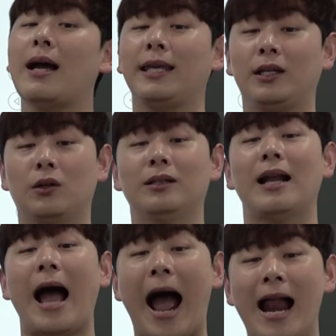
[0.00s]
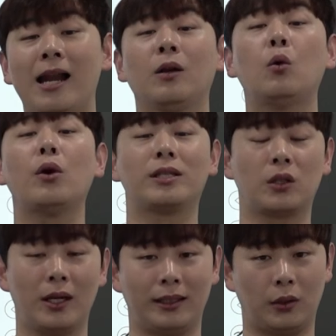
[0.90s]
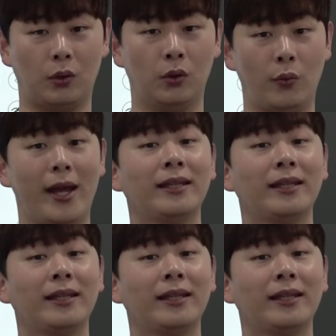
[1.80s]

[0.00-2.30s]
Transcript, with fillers: 이거를 알고 있어야 되고 왜?